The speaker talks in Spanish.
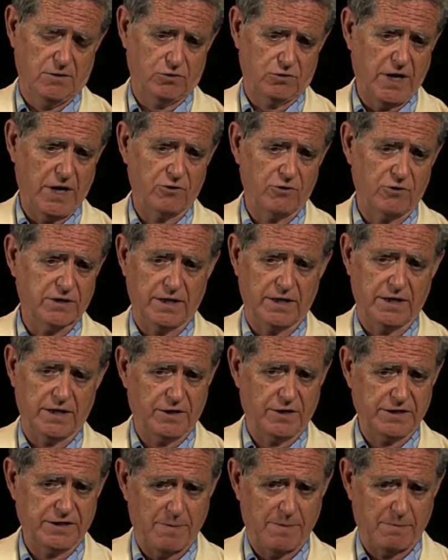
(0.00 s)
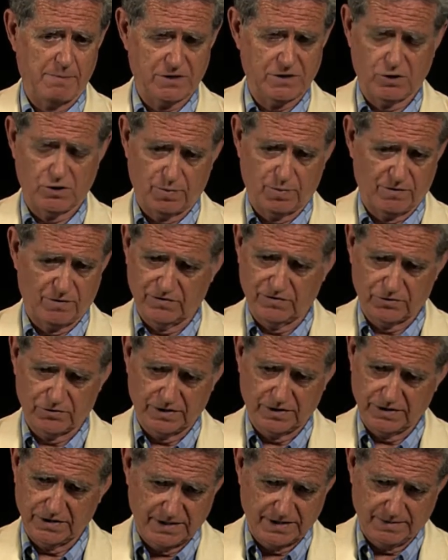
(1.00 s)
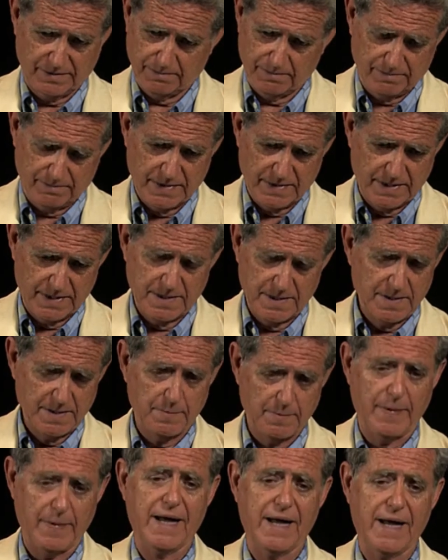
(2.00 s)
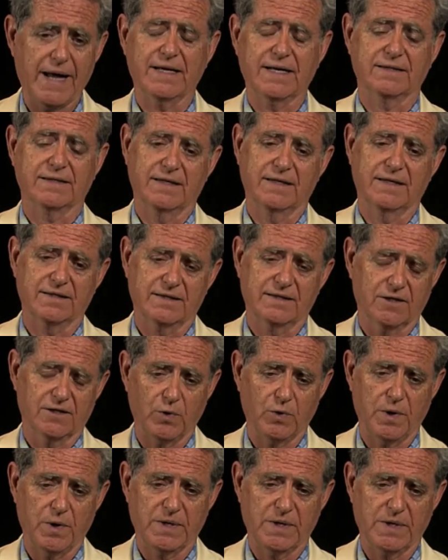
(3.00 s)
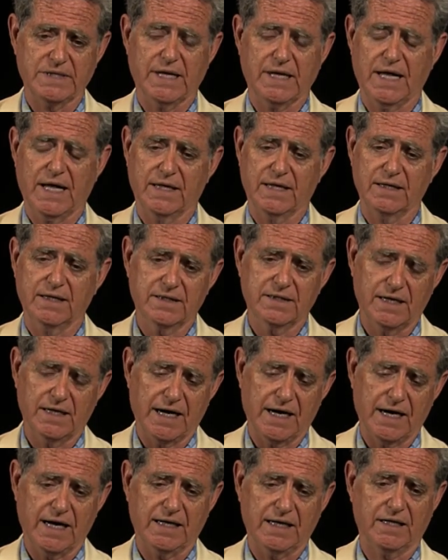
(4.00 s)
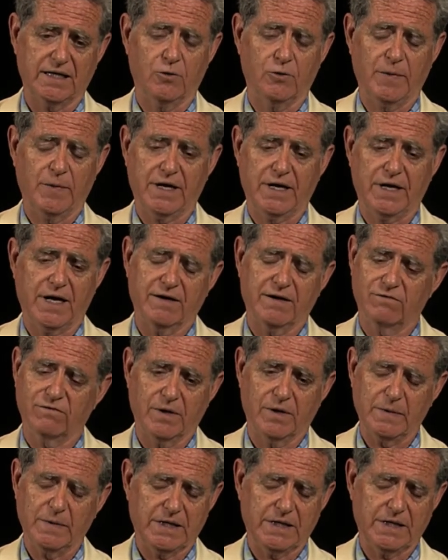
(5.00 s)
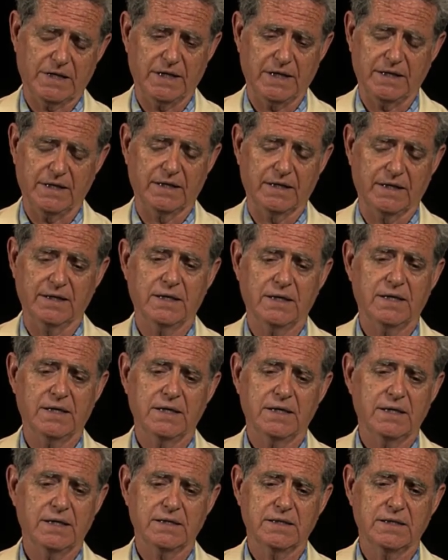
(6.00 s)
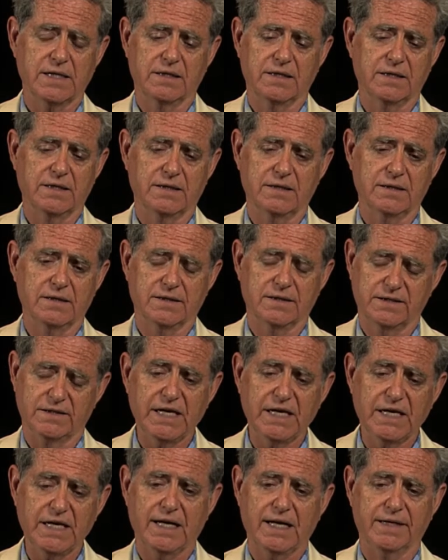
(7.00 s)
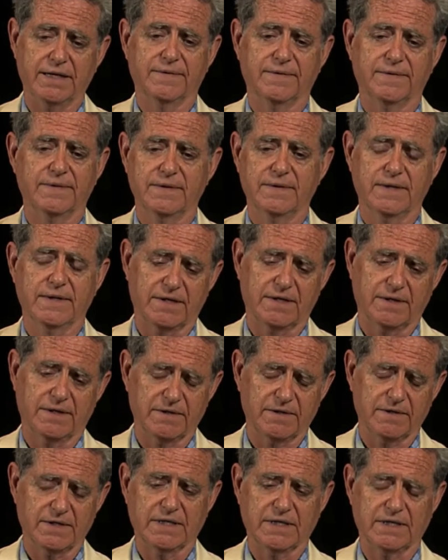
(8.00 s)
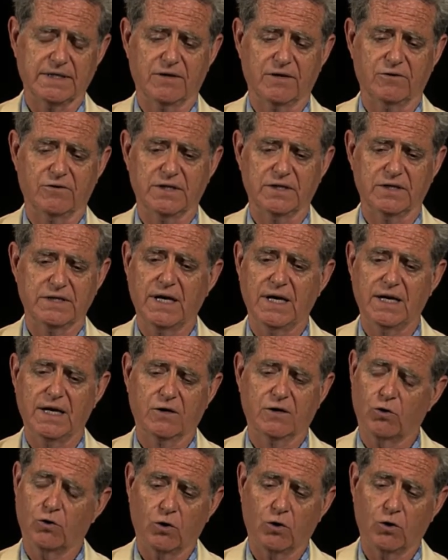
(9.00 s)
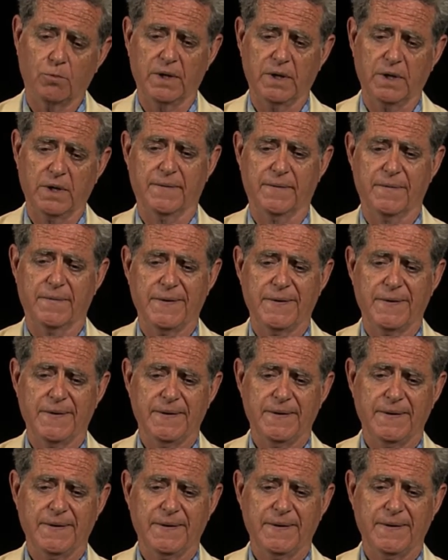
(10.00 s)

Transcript: los años anteriores ya han pasado profesores de varias de estas universidades, en el área latinoamericana fundamentalmente Chile, a través de Santiago de Chile, Colombia,